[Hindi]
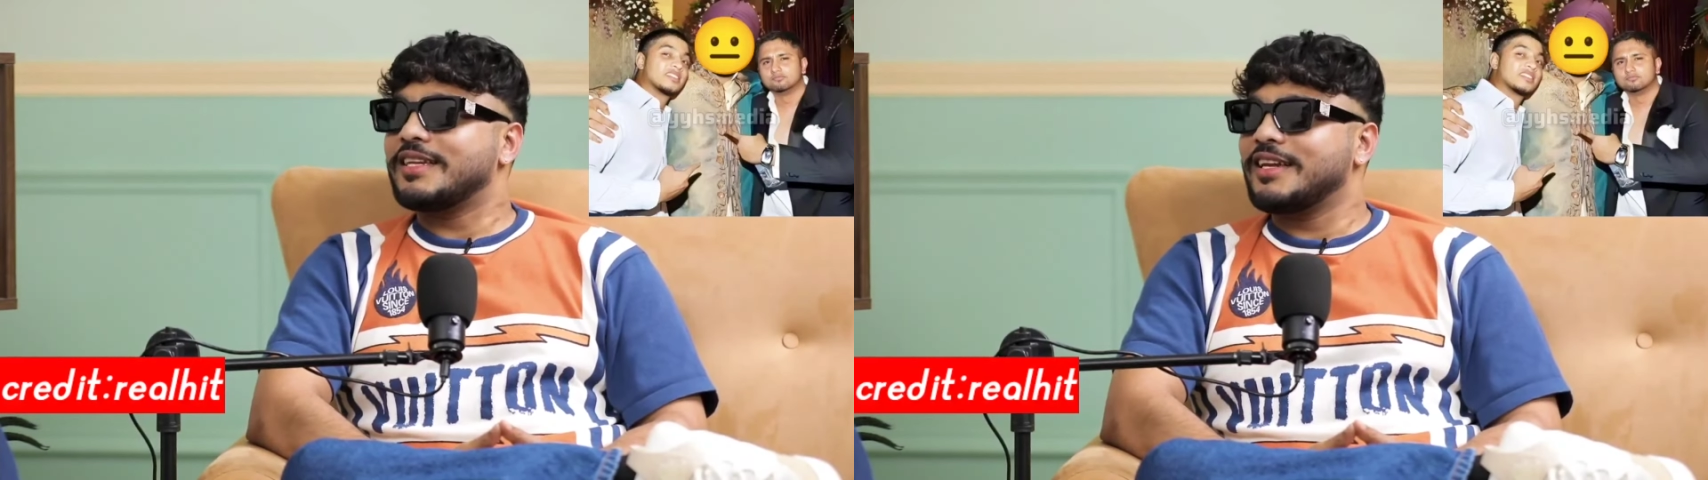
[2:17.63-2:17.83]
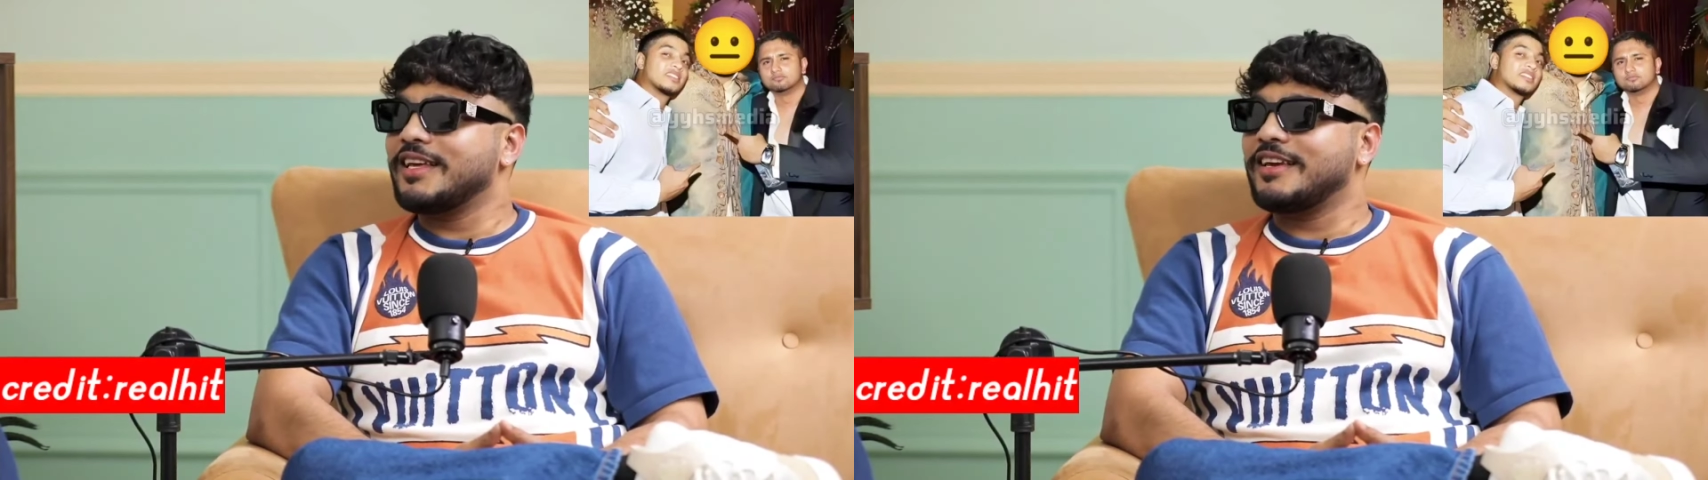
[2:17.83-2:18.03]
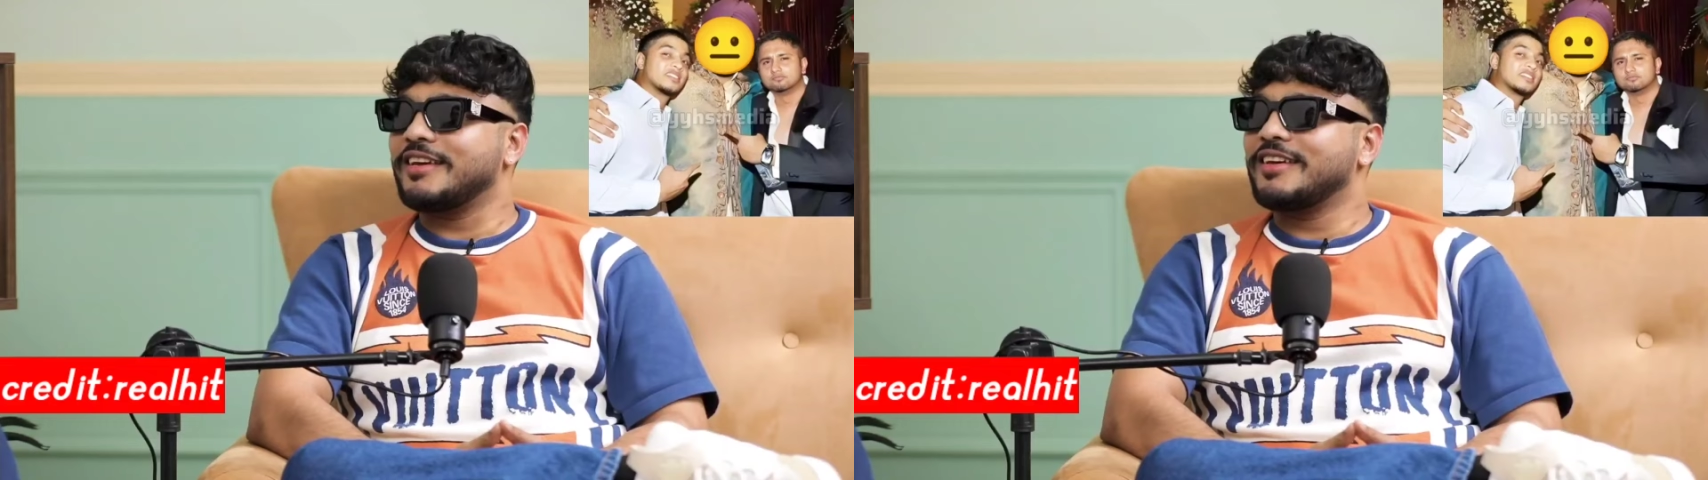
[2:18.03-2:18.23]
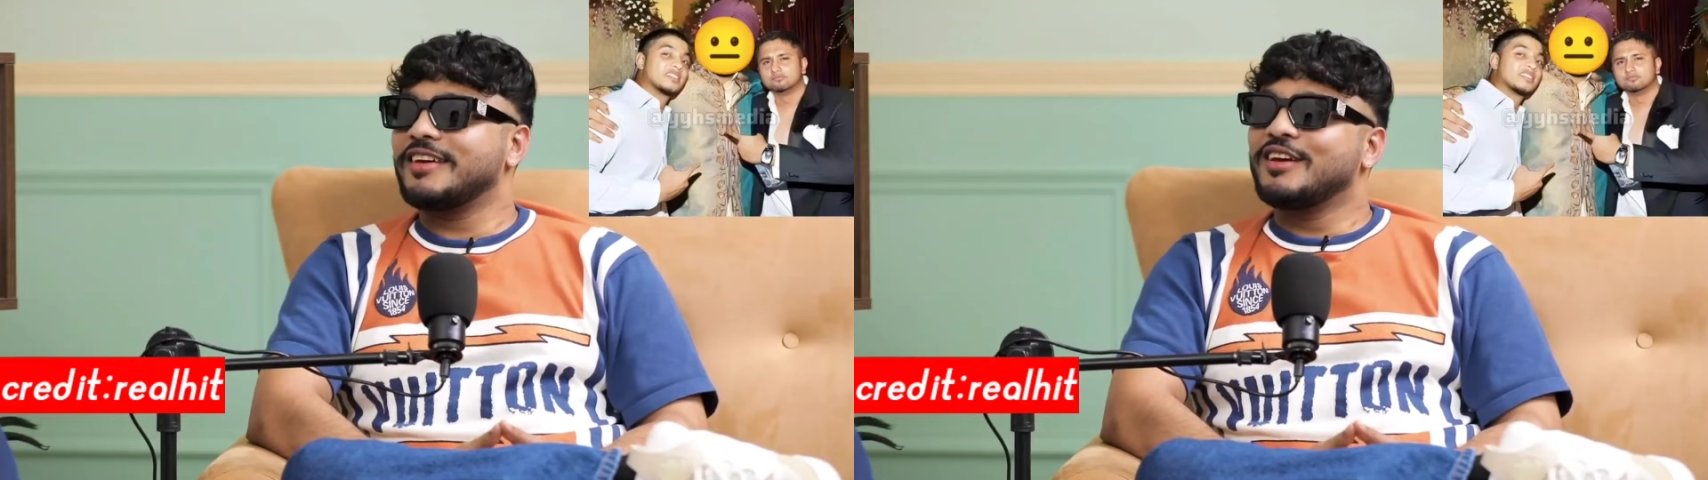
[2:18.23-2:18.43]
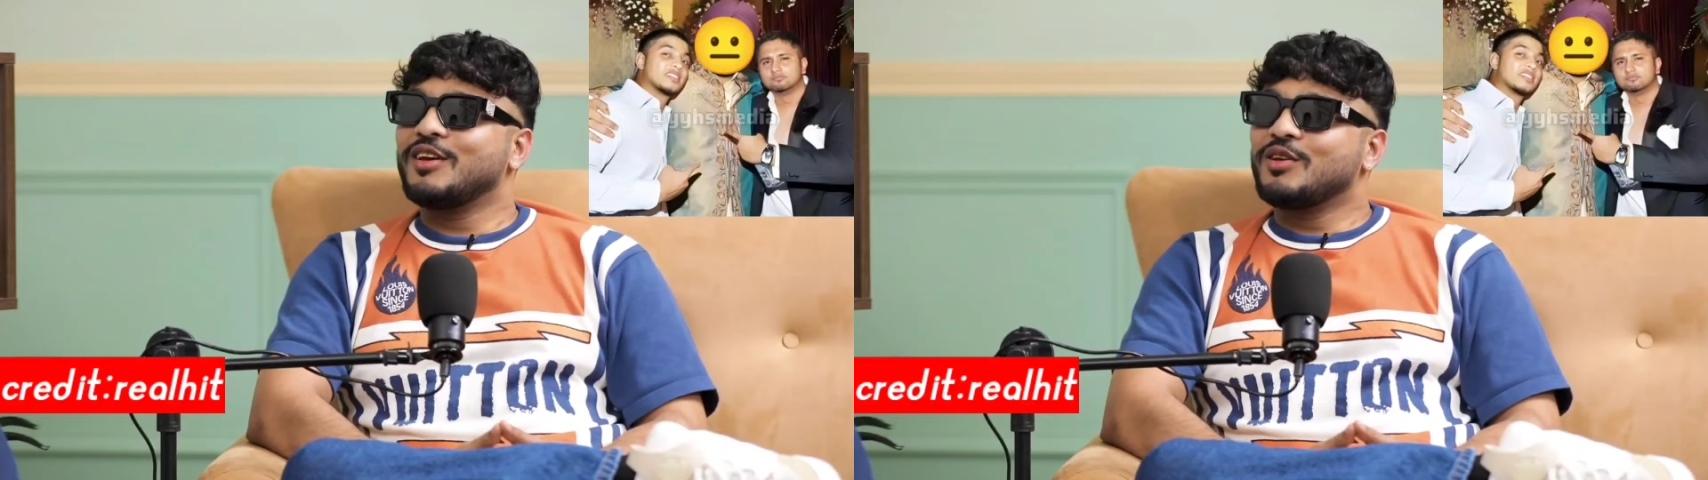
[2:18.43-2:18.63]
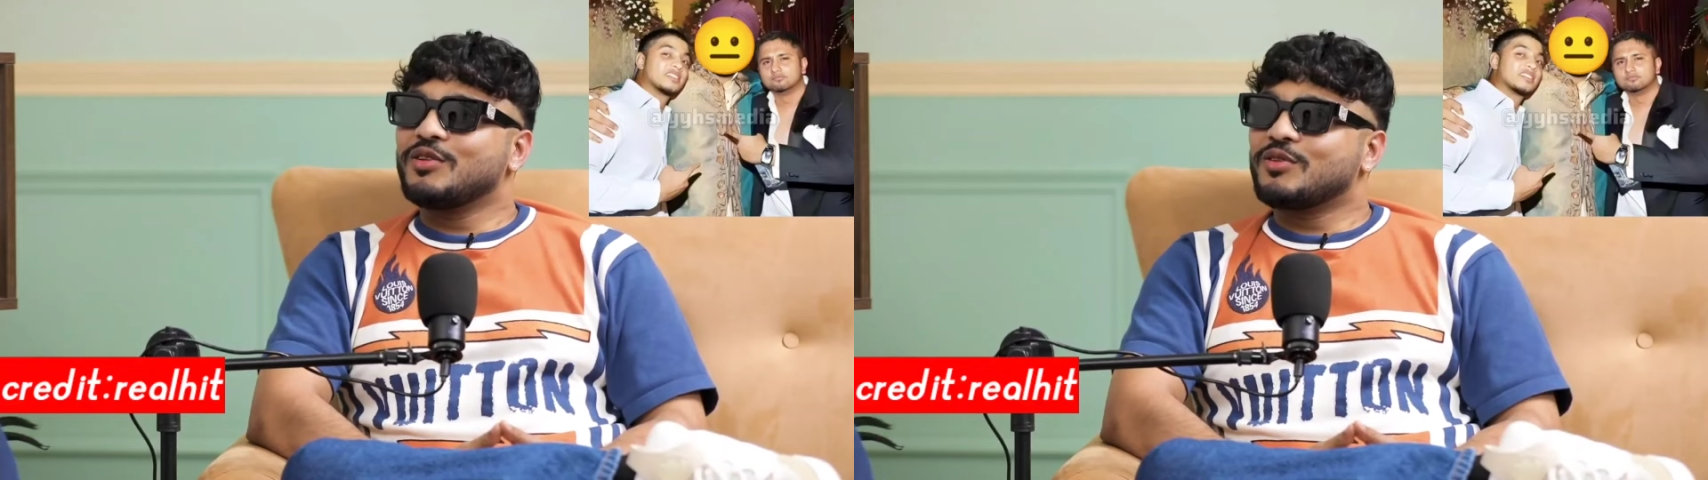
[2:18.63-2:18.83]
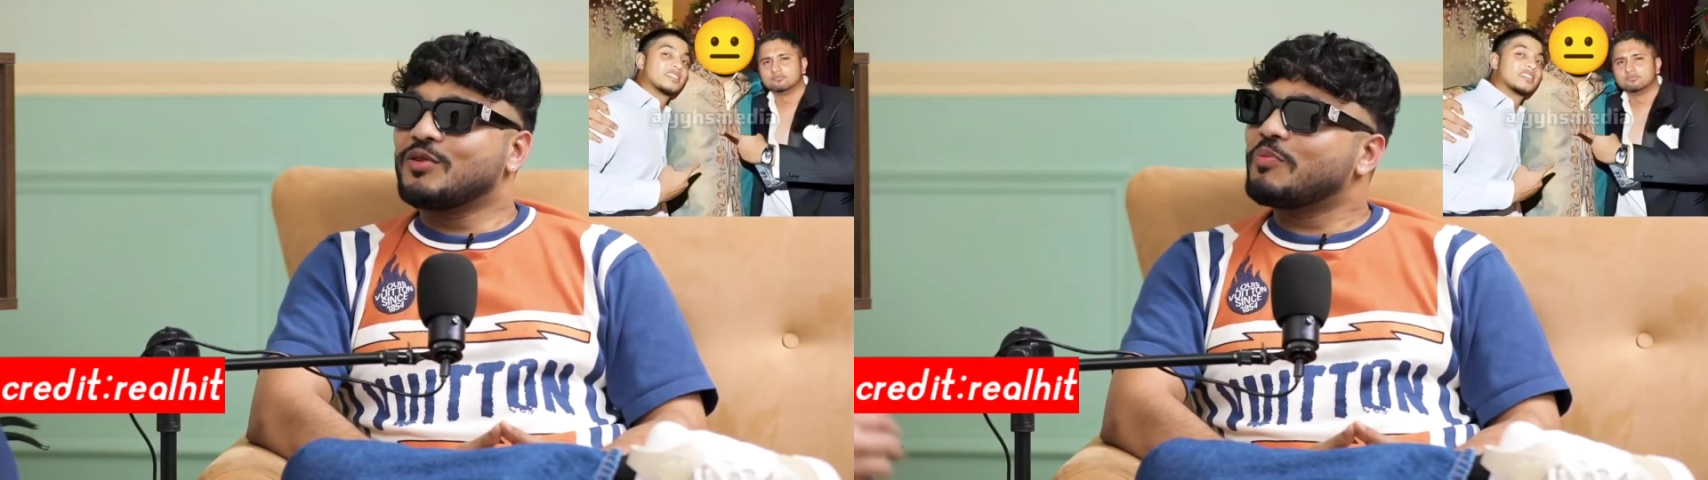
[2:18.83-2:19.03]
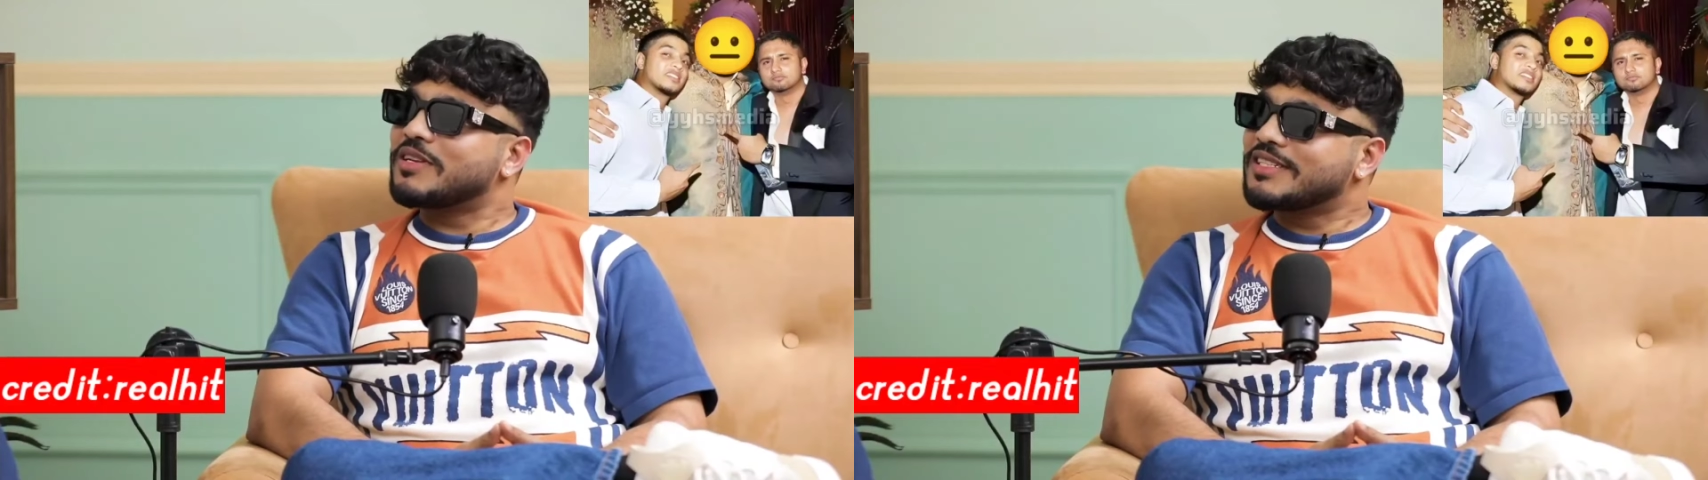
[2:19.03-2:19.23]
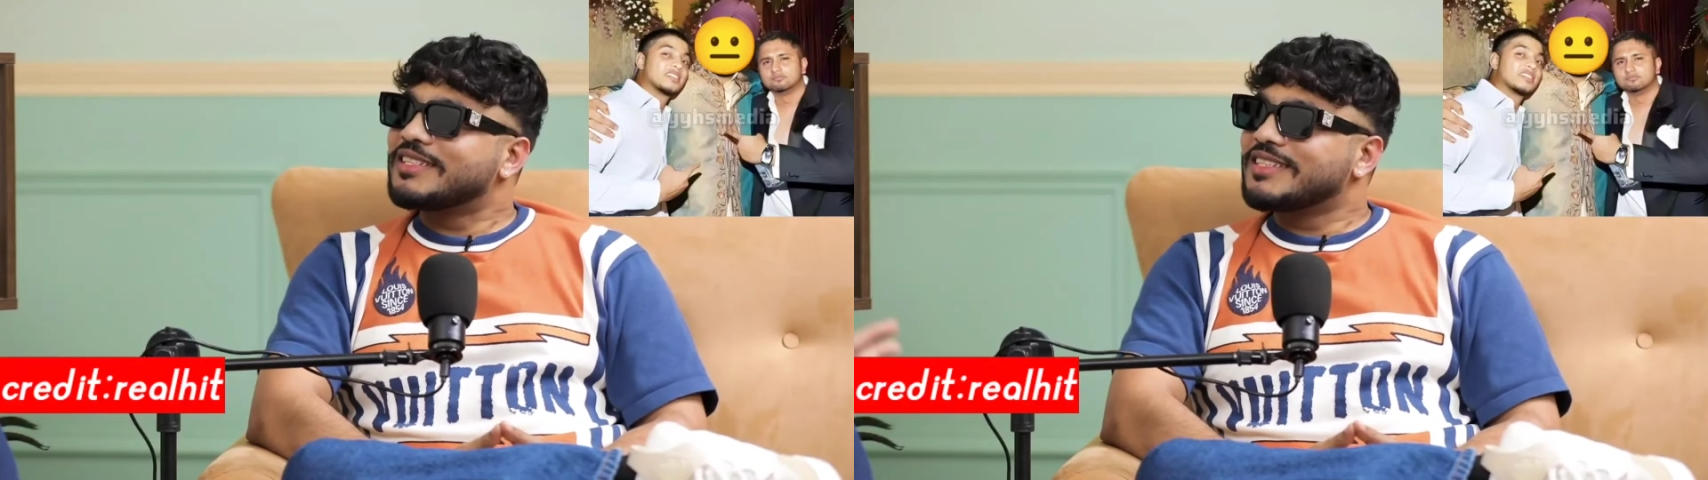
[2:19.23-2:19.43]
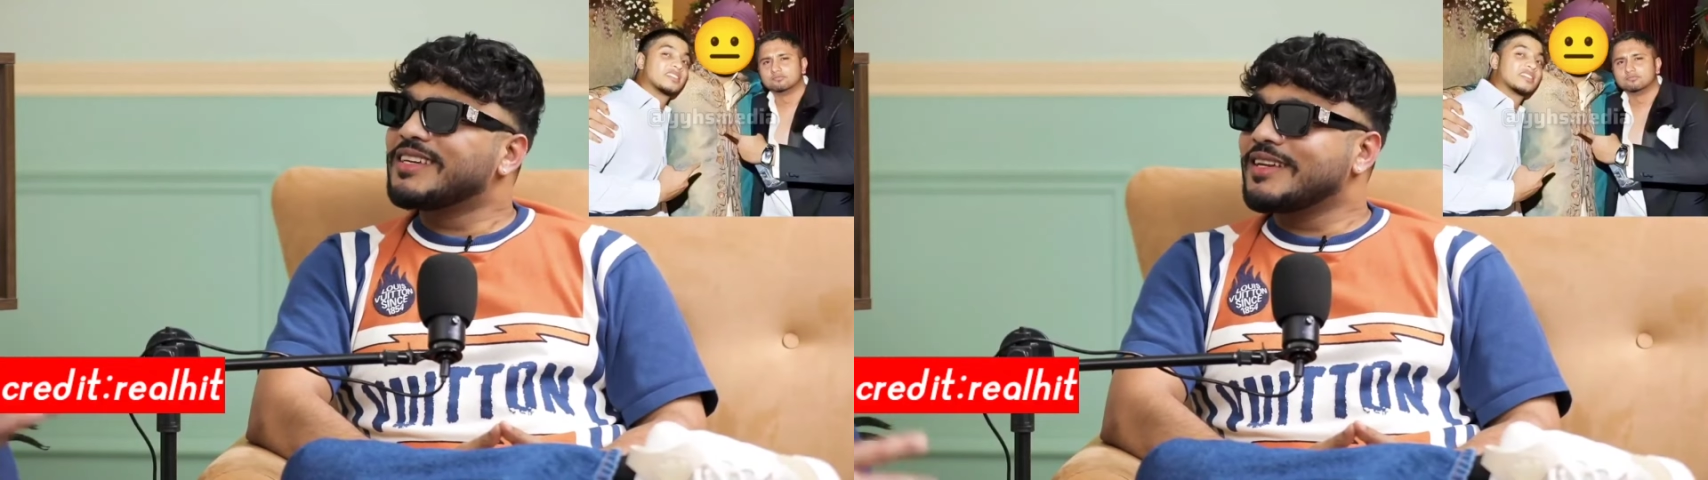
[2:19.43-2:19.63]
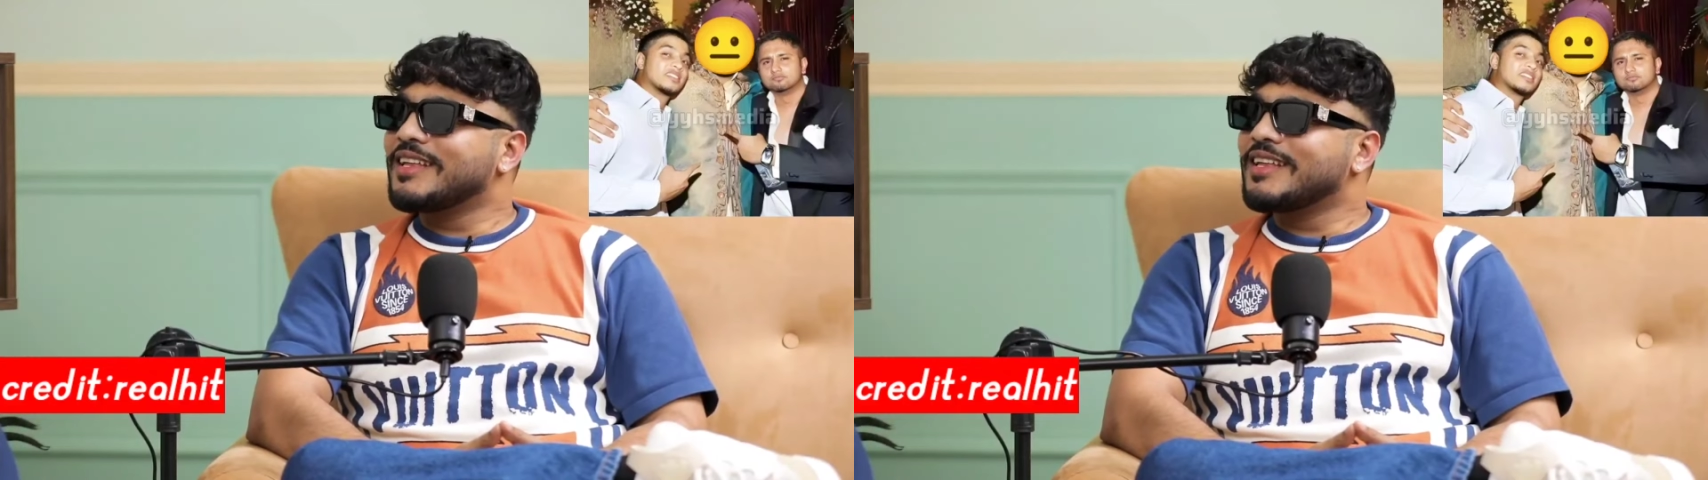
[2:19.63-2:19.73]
इतनी नहीं है तो पर्सनल चीज़ें